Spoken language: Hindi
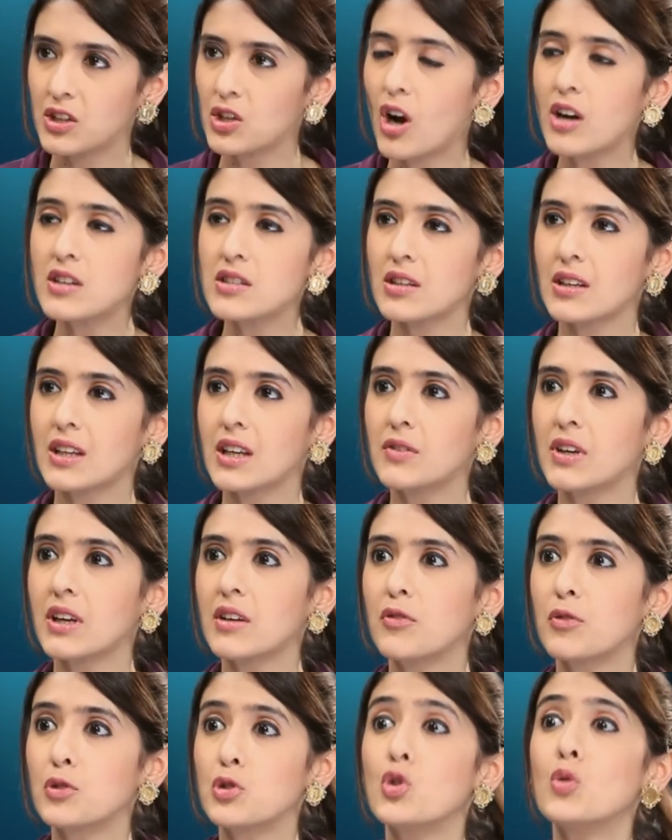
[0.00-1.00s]
नॉट
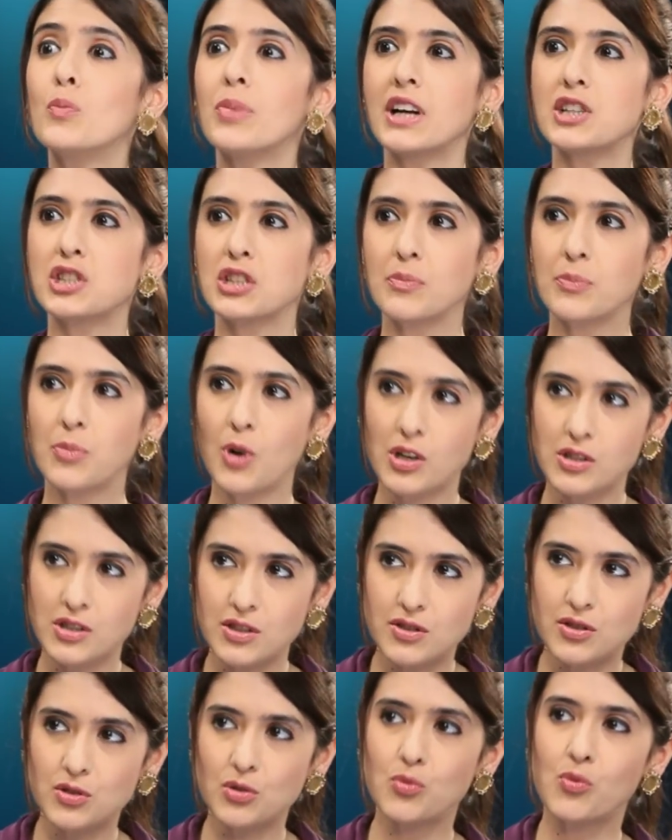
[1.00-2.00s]
गिविंग टू मच
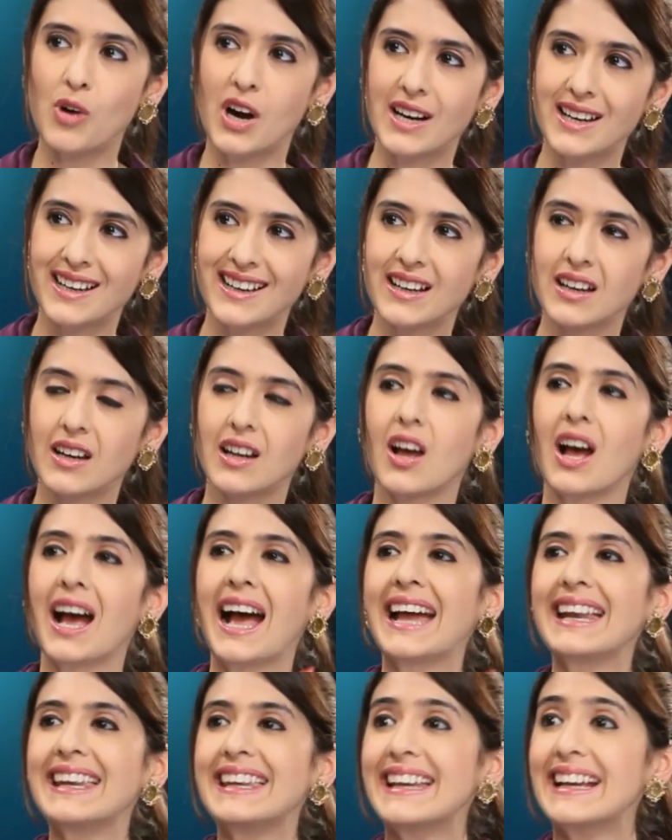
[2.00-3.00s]
इम्पोर्टेंस टू वन
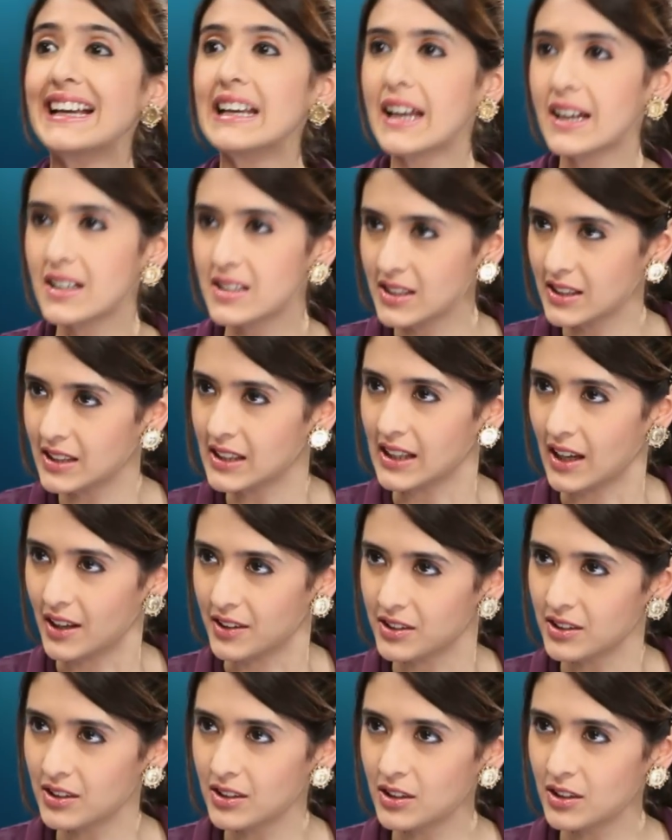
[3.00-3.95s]
एंड निग्लेक्टिंग दी अदर